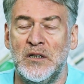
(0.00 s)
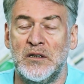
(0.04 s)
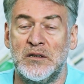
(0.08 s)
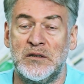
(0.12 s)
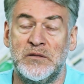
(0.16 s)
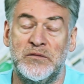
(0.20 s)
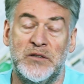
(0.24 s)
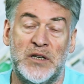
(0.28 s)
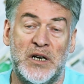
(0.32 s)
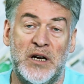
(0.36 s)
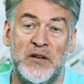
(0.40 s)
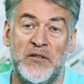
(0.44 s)

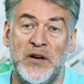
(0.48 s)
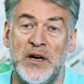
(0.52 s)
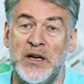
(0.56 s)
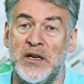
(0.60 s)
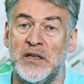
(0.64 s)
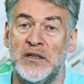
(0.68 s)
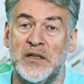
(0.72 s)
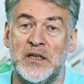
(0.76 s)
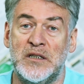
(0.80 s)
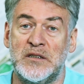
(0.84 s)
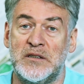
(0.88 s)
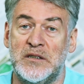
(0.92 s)

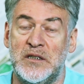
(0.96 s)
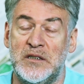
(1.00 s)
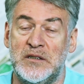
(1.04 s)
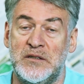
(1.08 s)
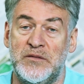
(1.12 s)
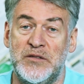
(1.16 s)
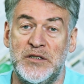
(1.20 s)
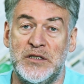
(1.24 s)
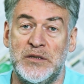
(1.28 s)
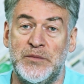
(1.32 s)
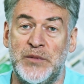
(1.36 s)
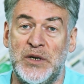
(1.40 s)
Своровали, на
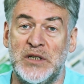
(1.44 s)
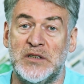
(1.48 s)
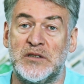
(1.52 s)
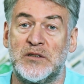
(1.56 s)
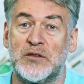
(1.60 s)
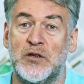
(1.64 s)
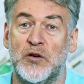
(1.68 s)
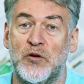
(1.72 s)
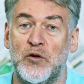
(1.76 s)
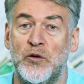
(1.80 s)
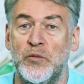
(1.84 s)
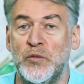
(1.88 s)
сайте весьма
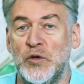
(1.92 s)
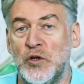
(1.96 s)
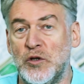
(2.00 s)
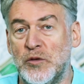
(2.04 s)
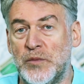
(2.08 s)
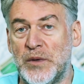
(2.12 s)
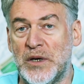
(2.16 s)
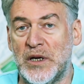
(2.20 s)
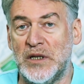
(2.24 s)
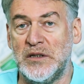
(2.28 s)
скромную